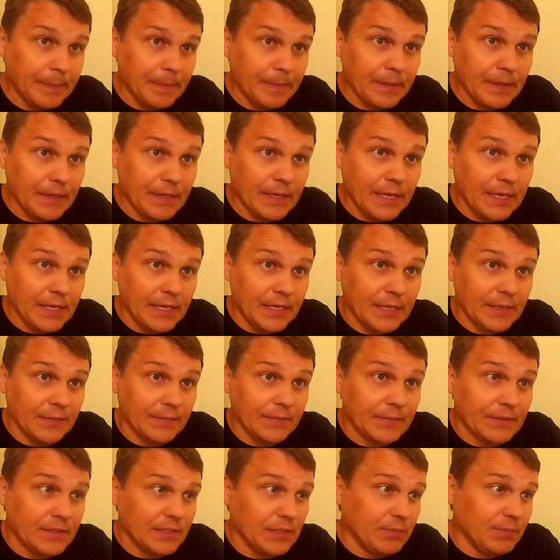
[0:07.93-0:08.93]
Коллеги,
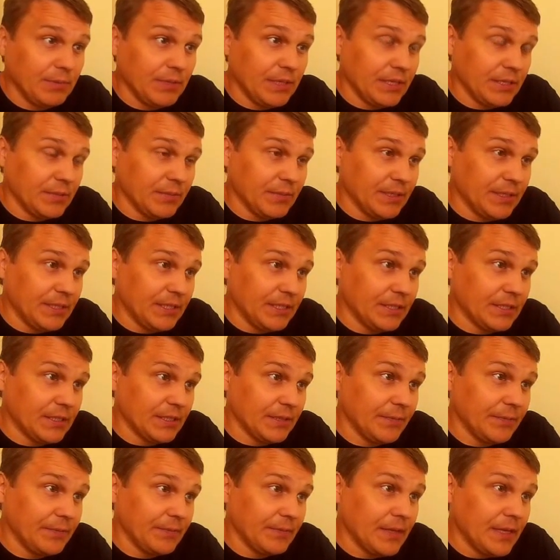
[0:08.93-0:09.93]
теперь смотрите.
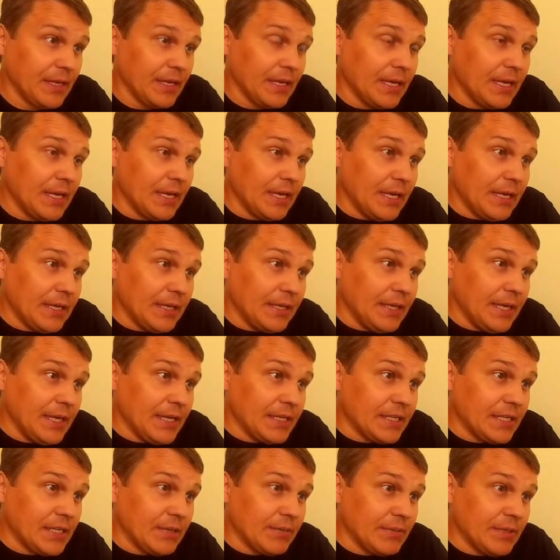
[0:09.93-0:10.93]

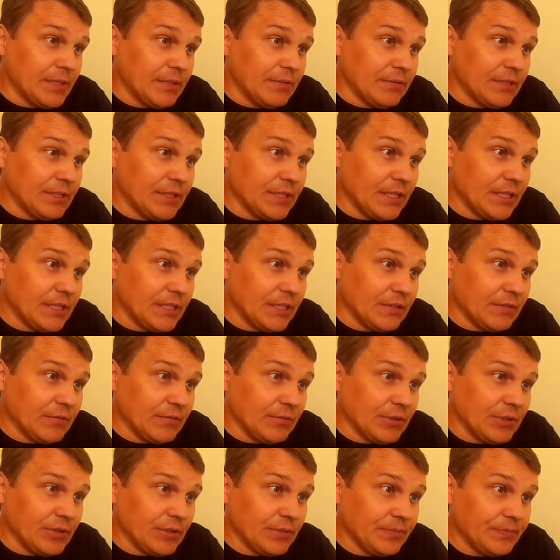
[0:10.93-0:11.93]
Если мы вот этот
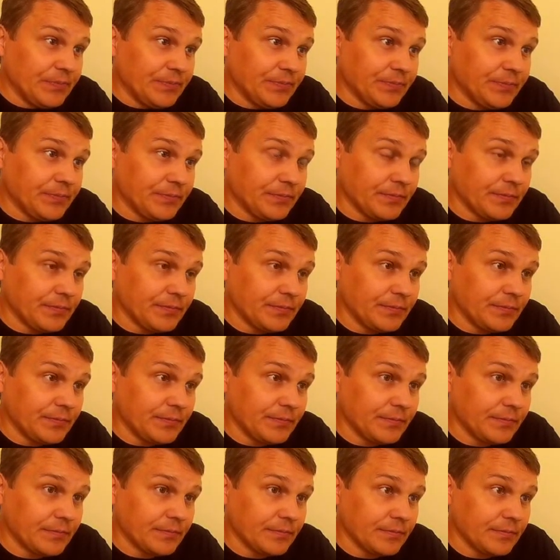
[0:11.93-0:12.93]
вот
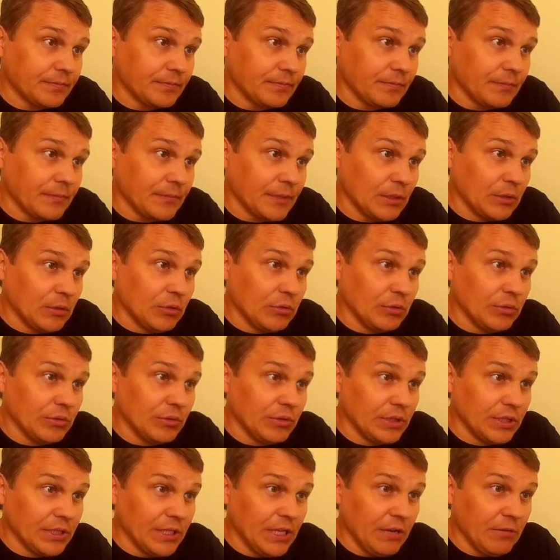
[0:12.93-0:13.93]

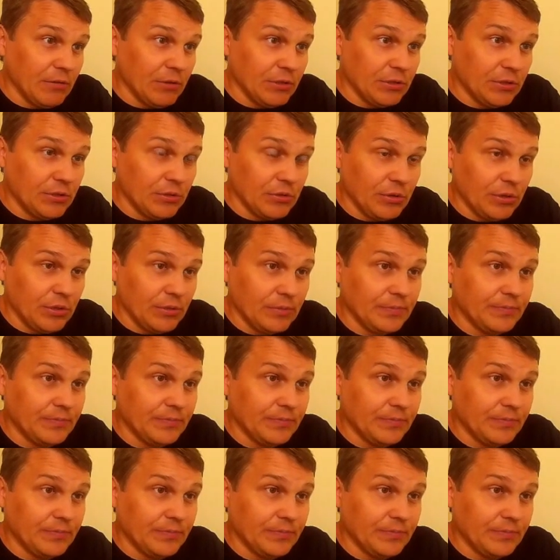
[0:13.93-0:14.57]
годовой сток